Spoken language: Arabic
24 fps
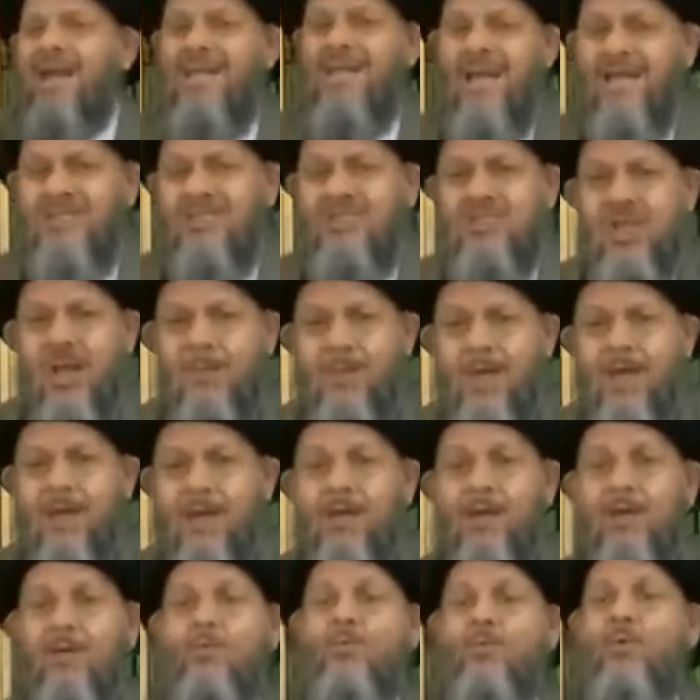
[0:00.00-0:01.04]
يجتمع
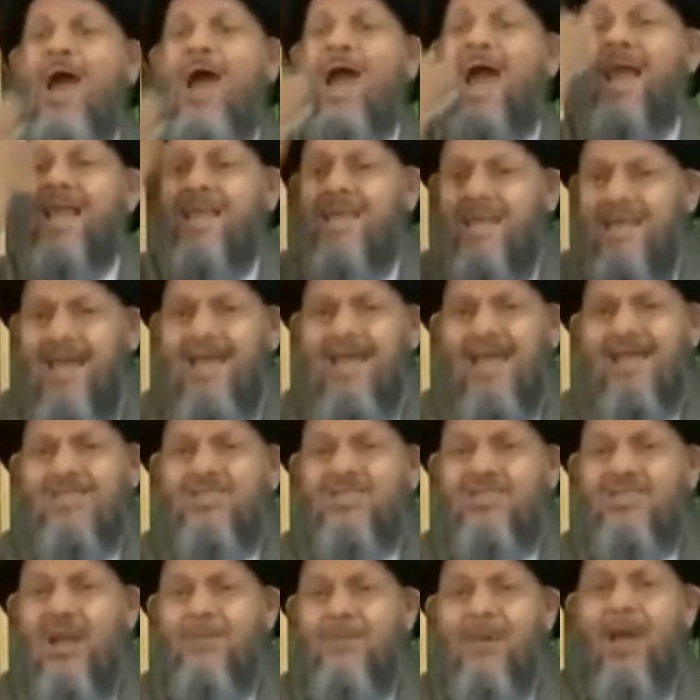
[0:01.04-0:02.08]
وأين
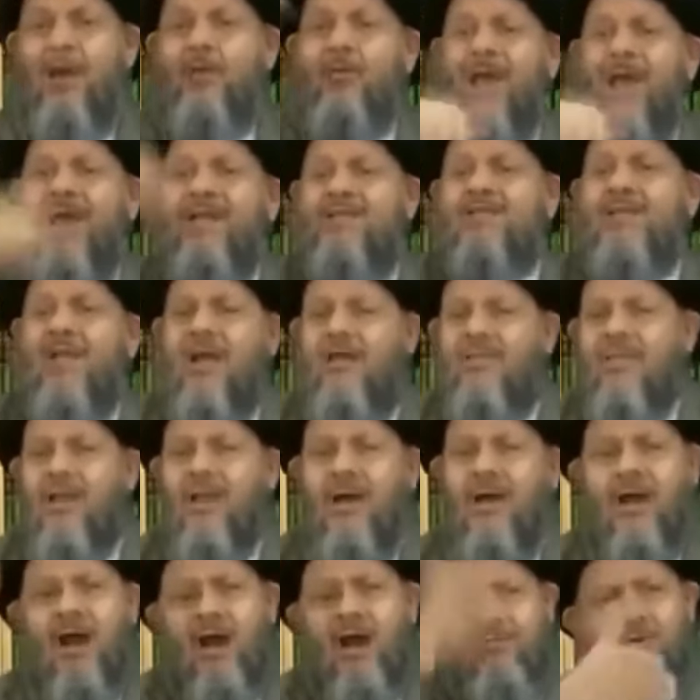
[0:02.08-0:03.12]
يجتمع ويتخذ
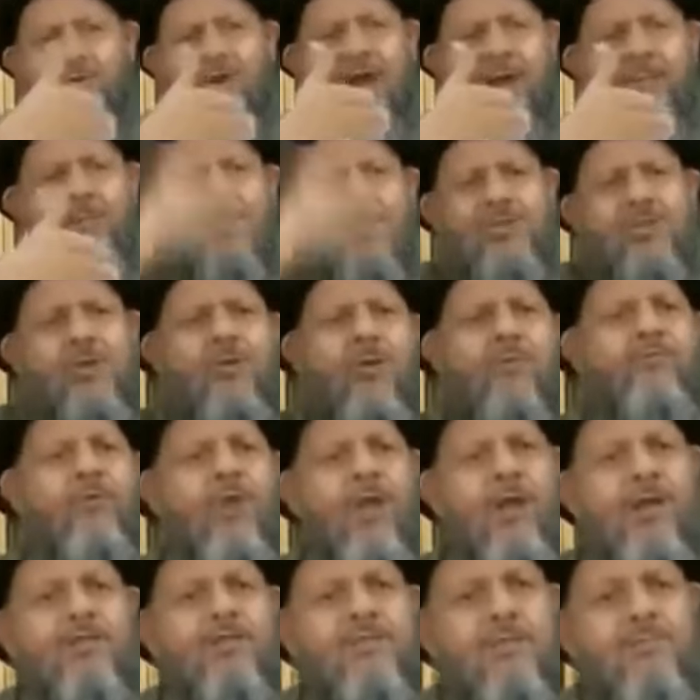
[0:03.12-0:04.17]
قرار فلان مرجع
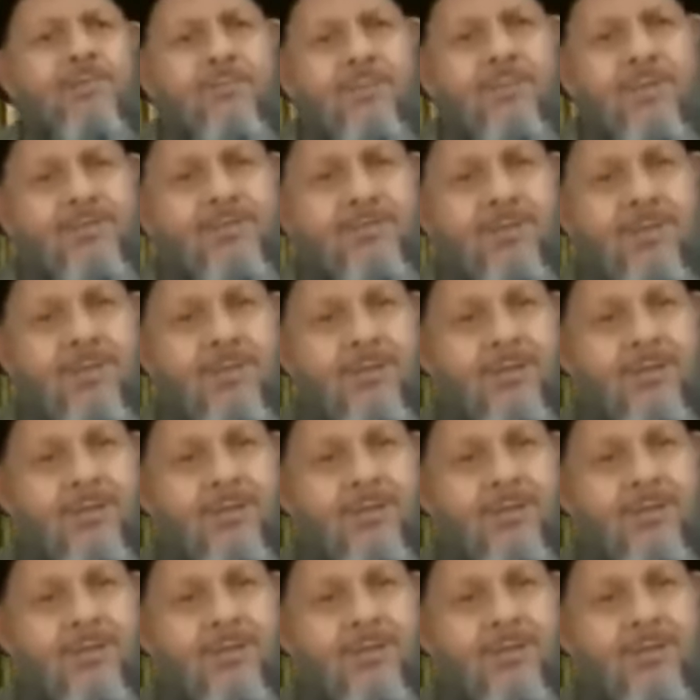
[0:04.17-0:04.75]
وفلان ليس بمرجع